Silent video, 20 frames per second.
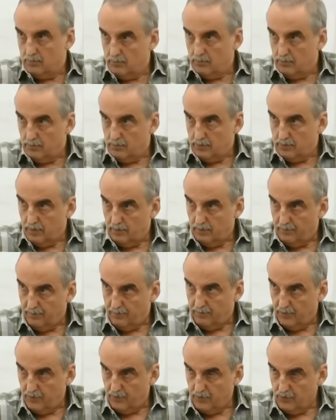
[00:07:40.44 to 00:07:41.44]
Lo
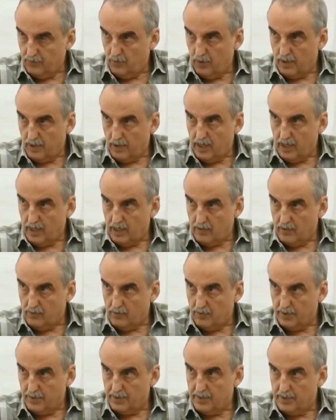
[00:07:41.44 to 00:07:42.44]
relevante es si el
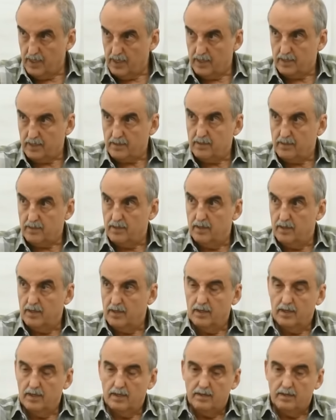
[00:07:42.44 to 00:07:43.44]
peronismo es
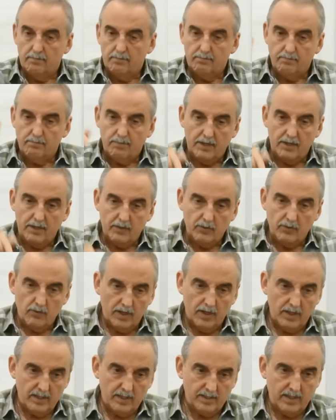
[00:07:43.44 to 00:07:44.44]
capaz de
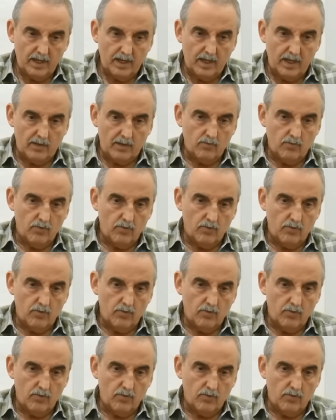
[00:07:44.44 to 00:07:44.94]
estructurarse con